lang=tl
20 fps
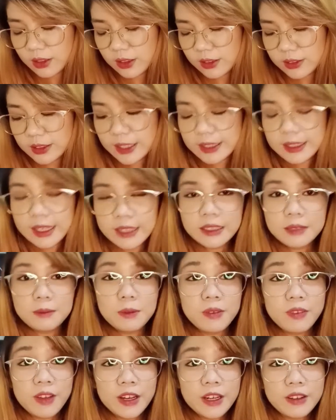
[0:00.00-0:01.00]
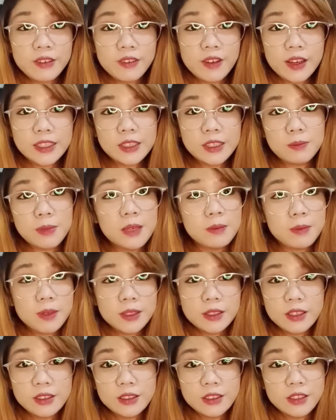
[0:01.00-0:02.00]
hintayin natin mag-verify ni
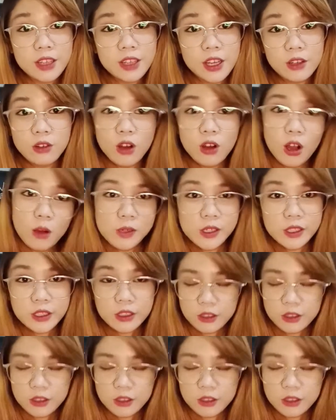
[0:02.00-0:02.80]
PayPal na hindi tayo robot.